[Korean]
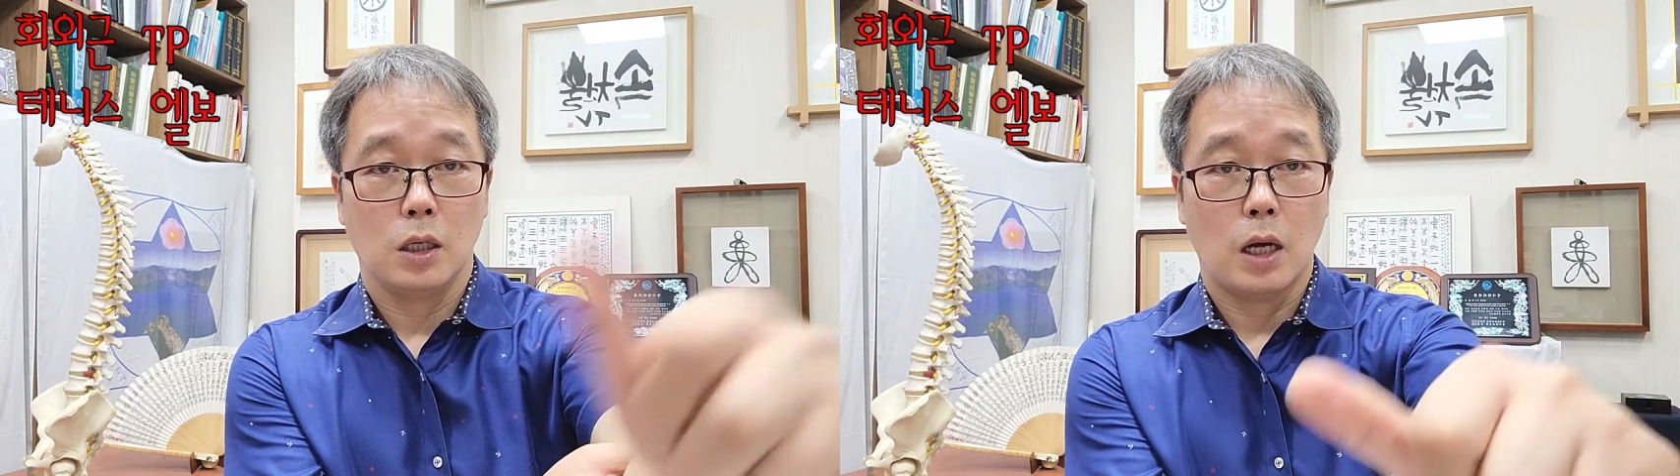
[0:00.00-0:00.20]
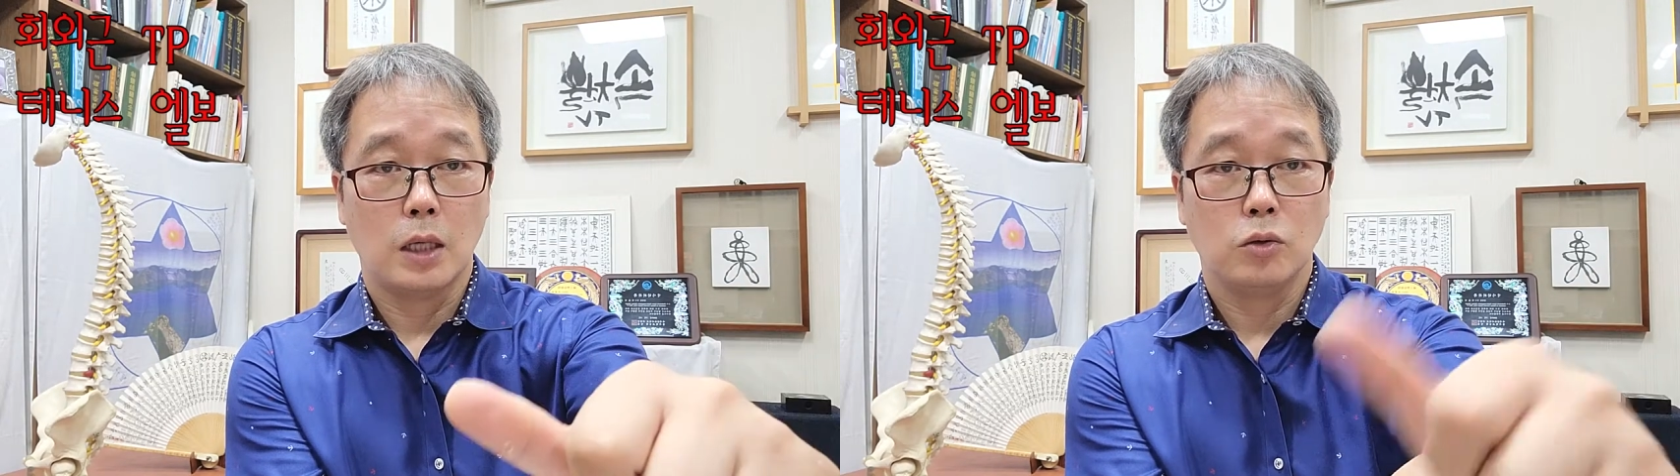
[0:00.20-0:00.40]

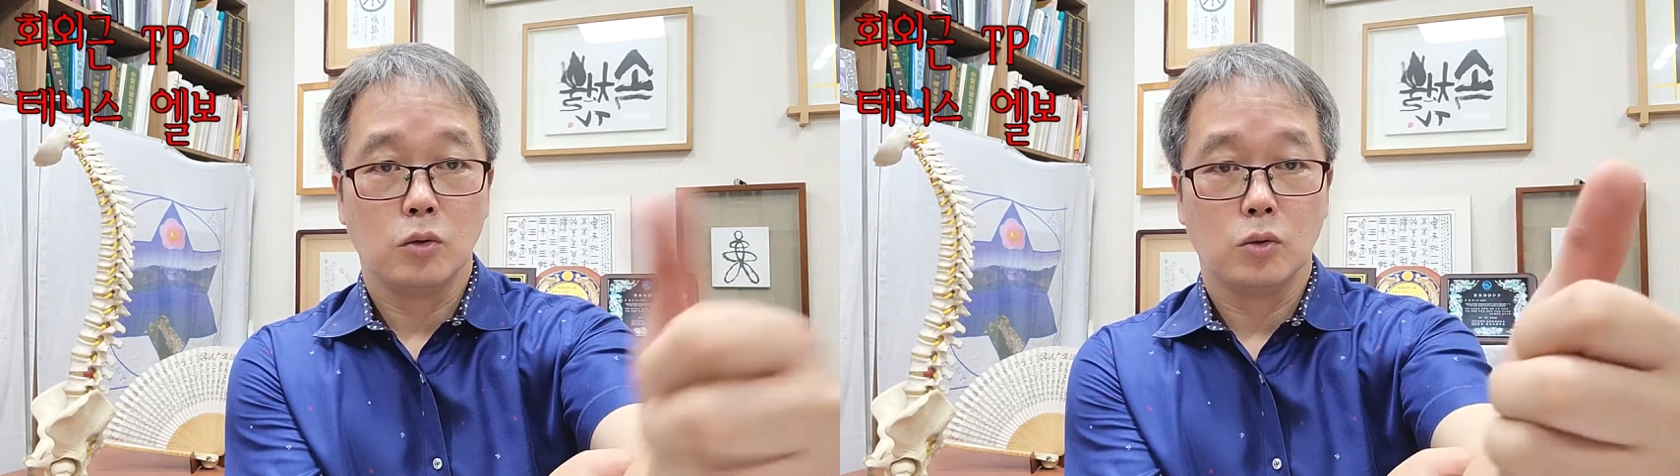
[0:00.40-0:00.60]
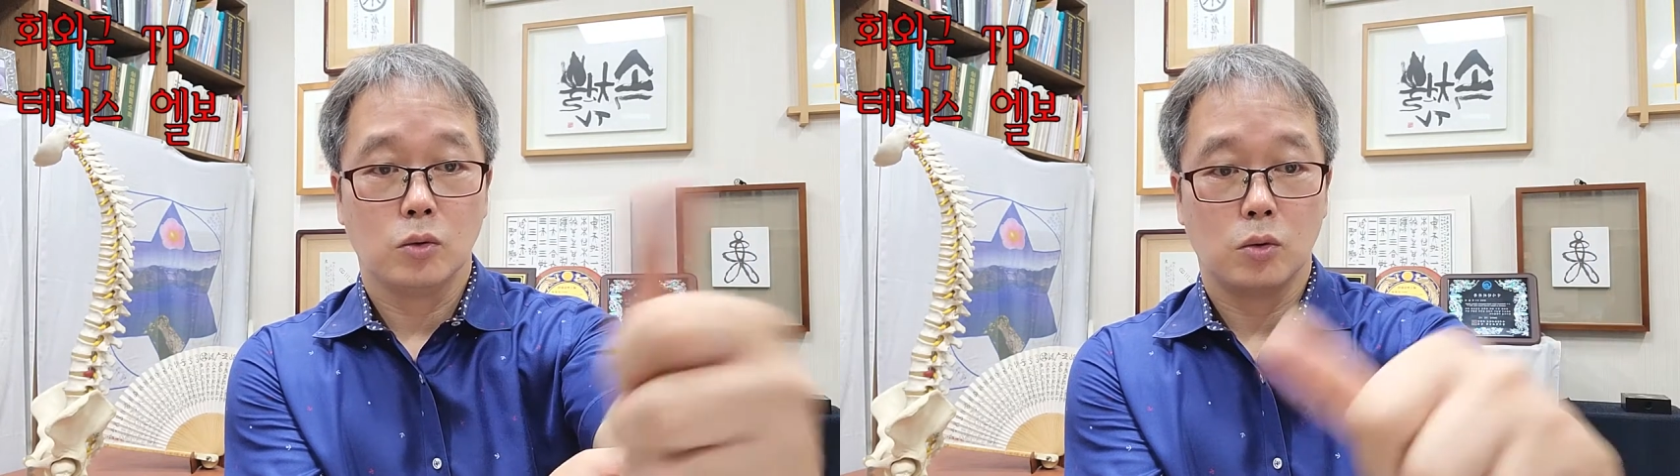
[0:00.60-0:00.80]

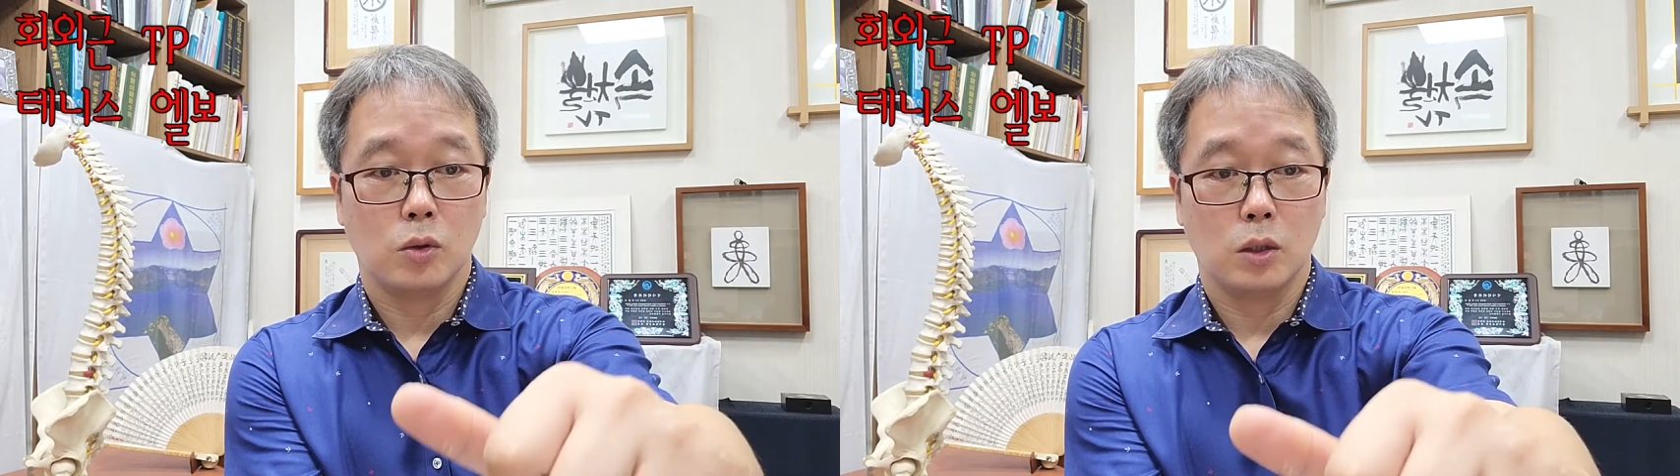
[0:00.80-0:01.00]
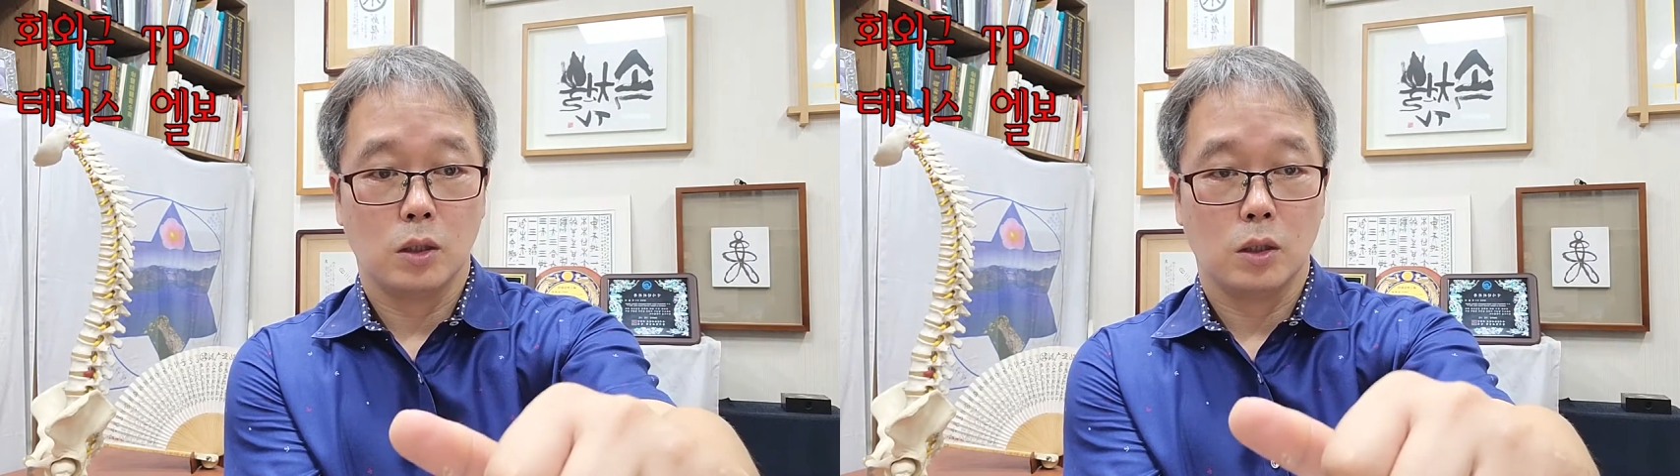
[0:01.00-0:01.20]
안쪽으로
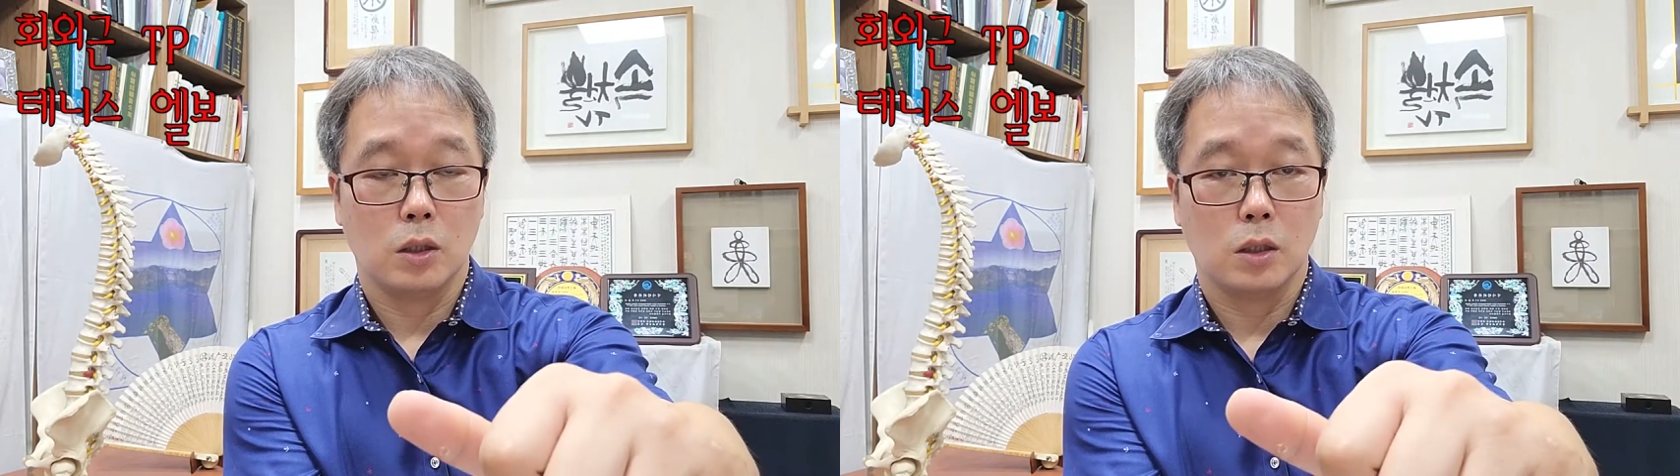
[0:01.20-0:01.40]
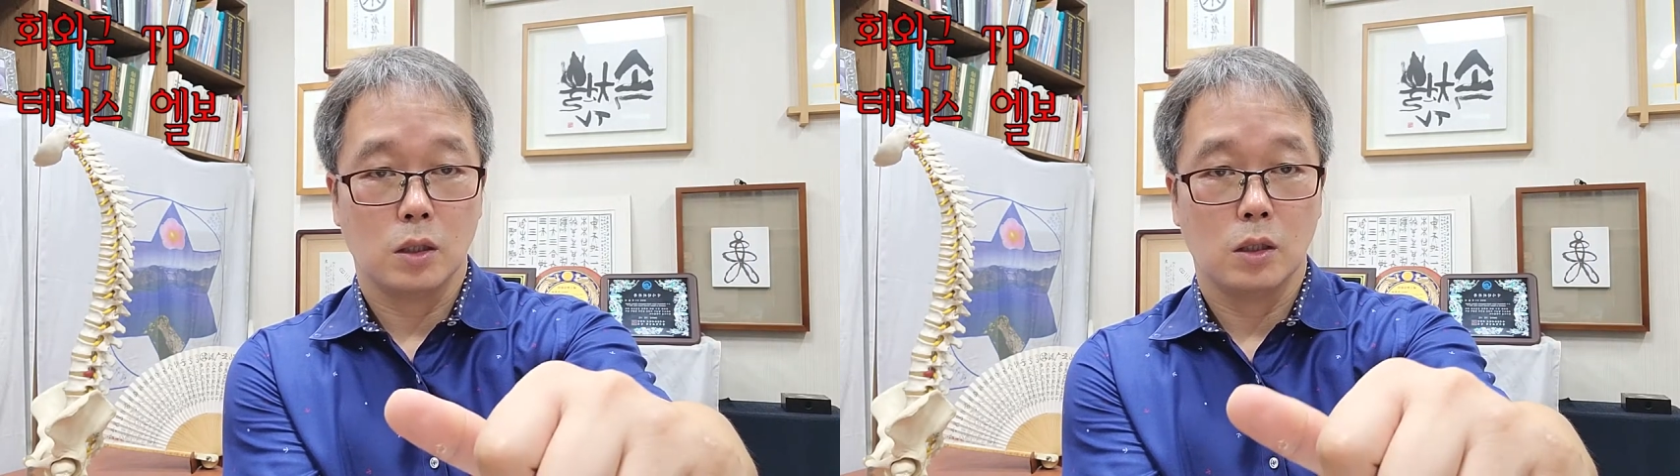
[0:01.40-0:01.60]
돌리는
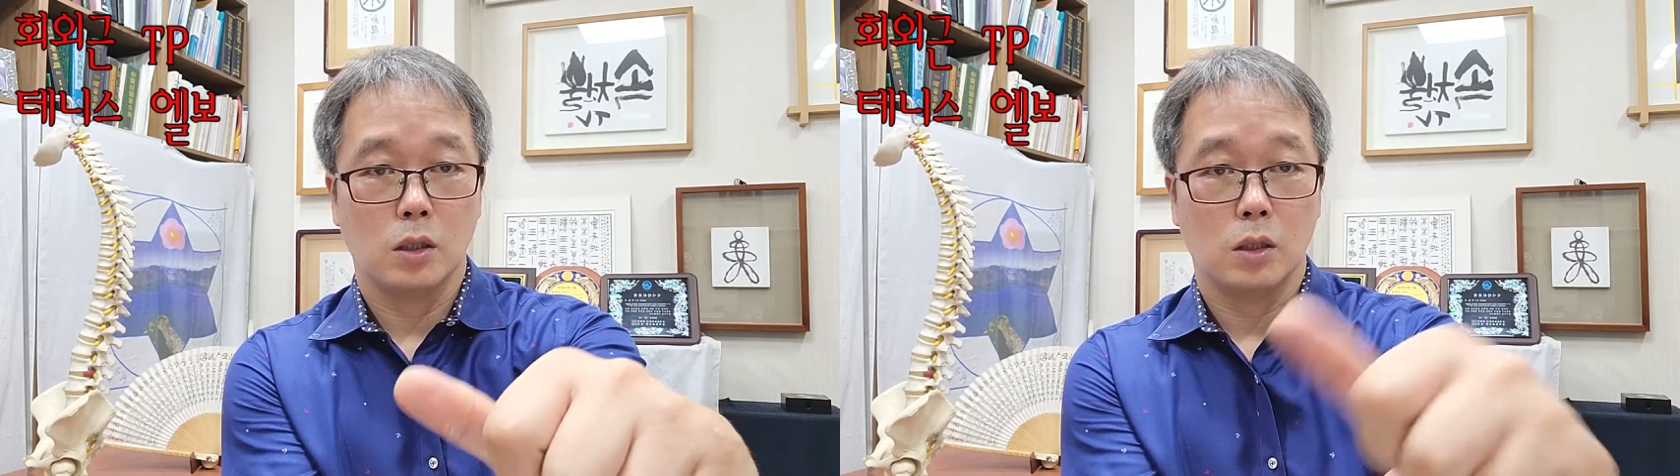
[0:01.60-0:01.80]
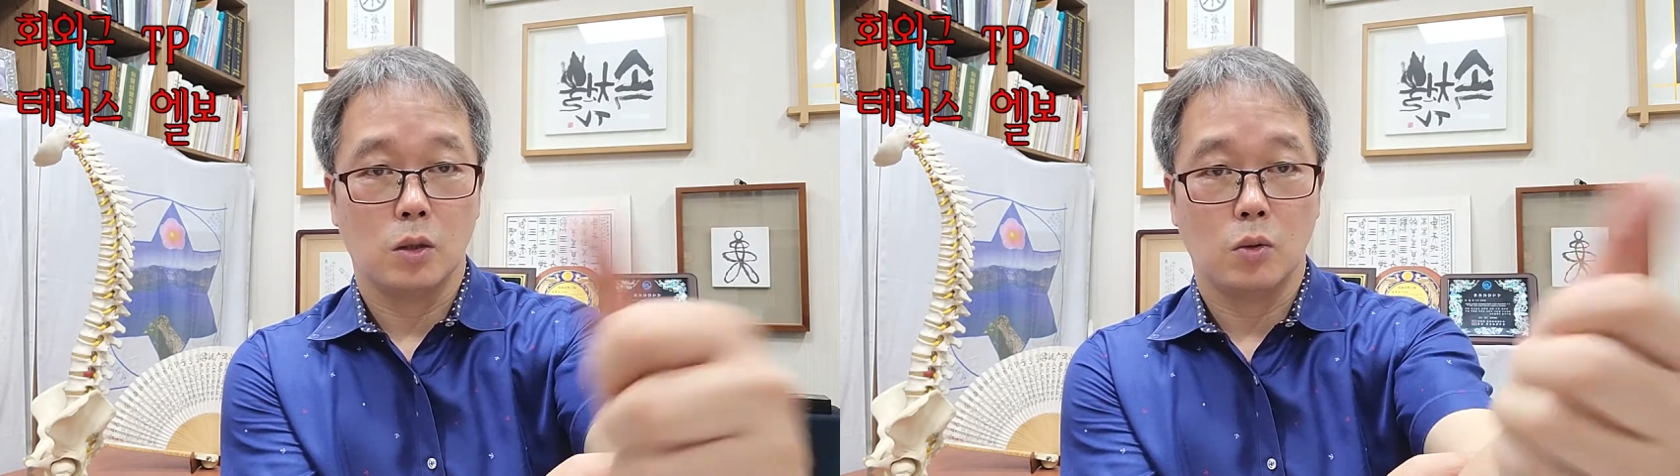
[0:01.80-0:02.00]

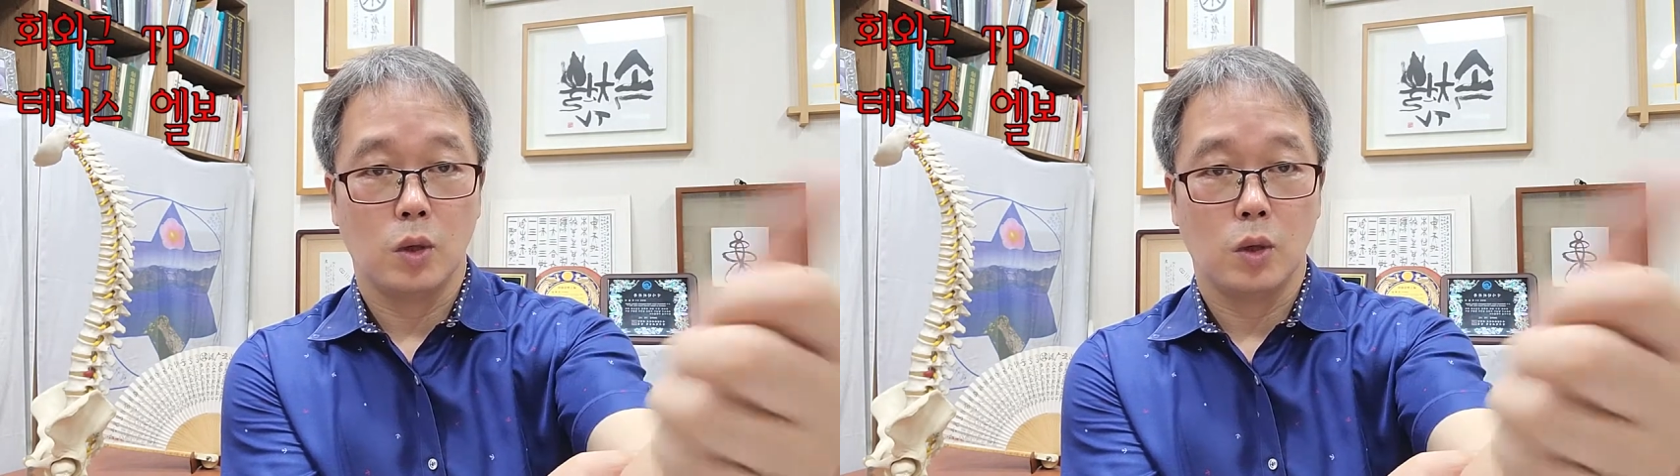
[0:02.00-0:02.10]
거를